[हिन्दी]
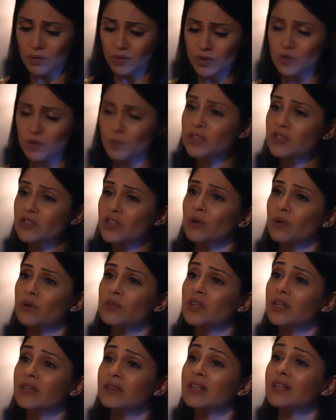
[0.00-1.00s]
उस बच्ची को
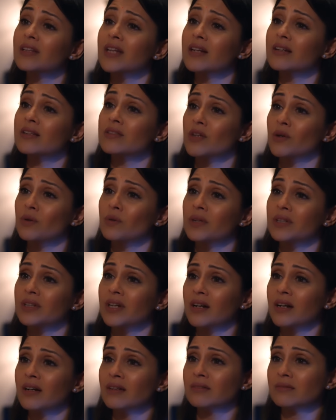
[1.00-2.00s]
जितनी तेरी
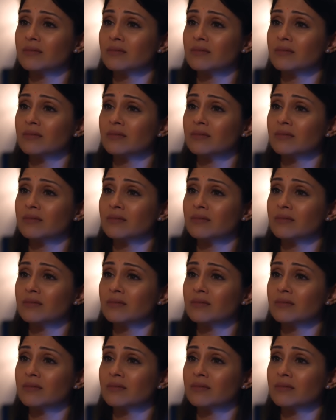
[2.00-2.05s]
जरूरत है